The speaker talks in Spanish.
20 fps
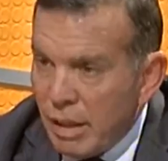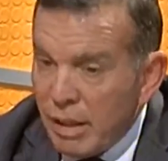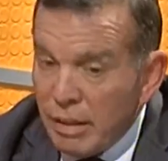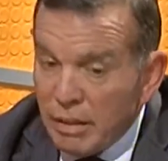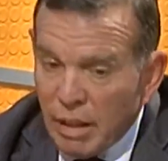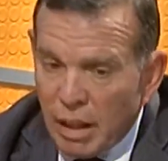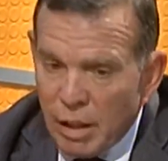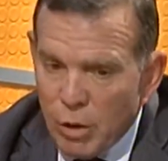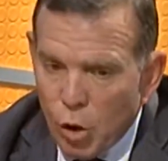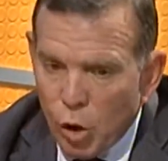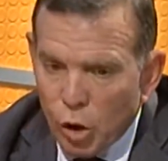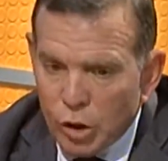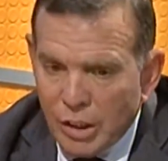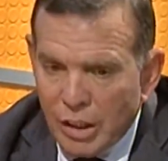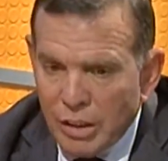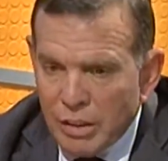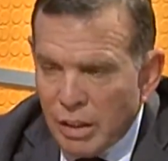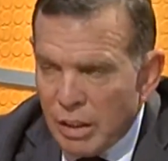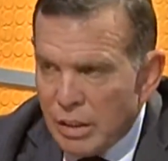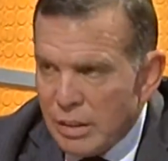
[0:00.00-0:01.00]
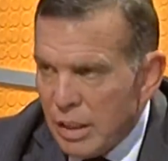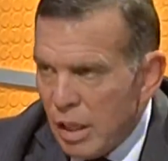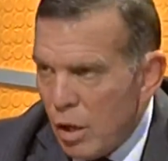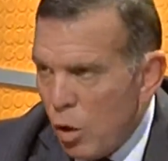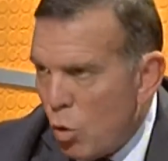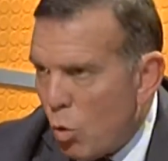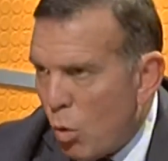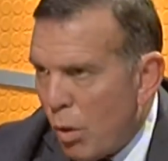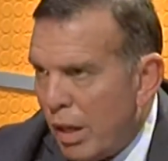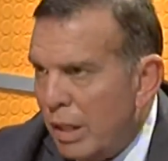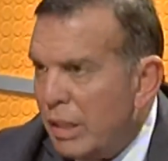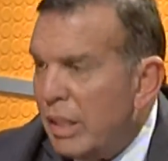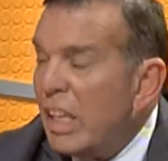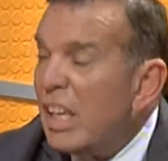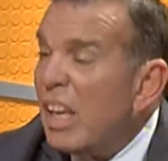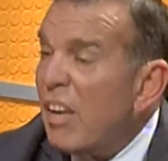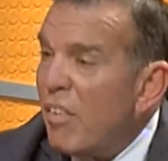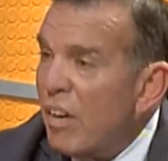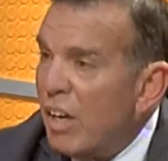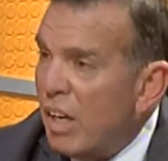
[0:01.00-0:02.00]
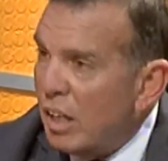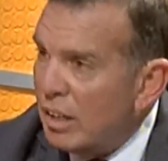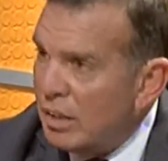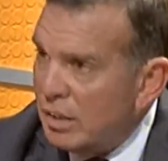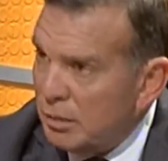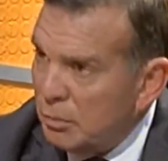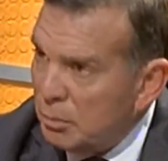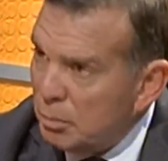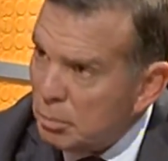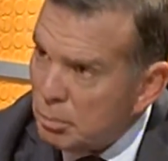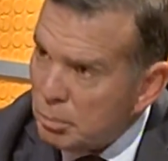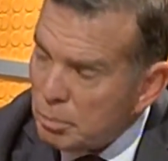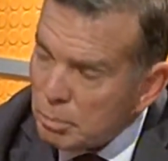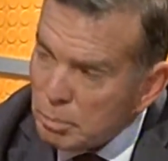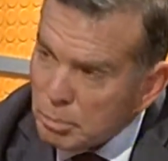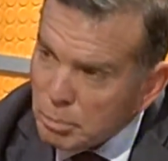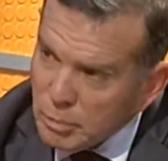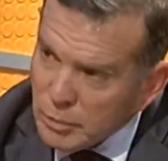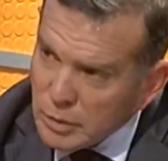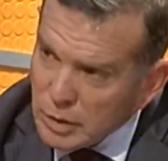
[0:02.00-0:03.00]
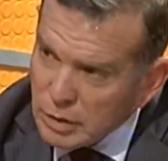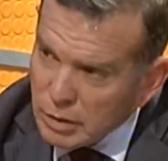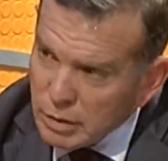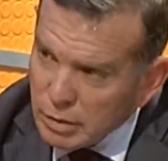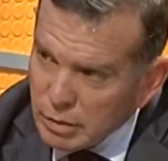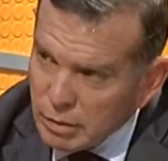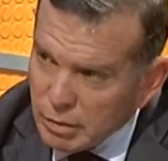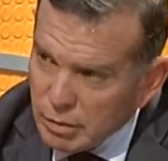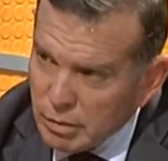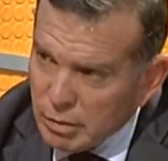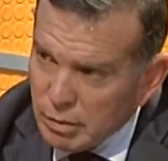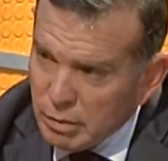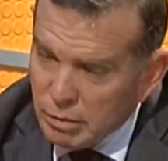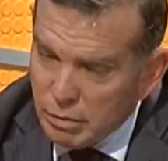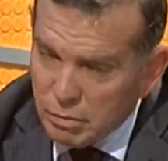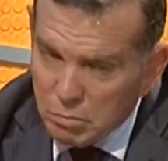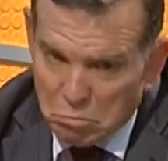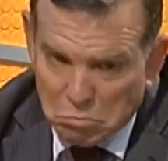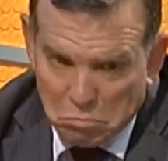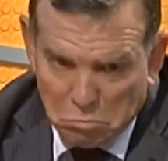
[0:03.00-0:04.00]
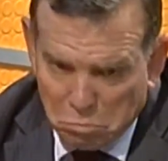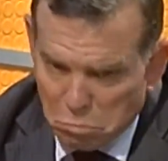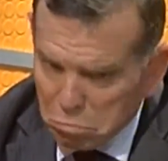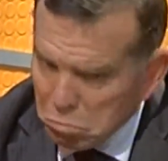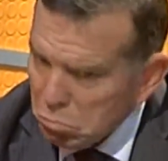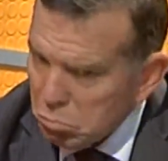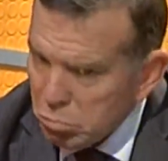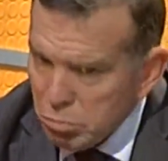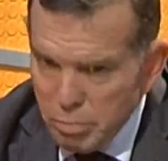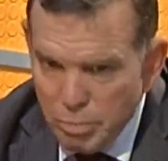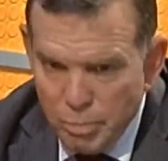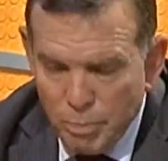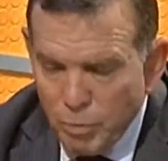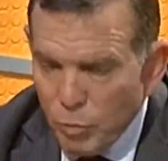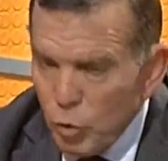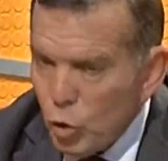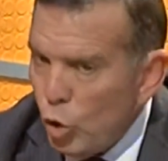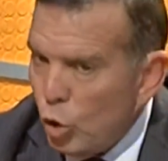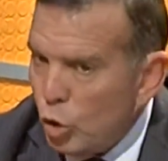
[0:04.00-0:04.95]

32, 36 o 40 hay que verlas. Eso se podrá analizar, estudiar, no tiene nada que ver una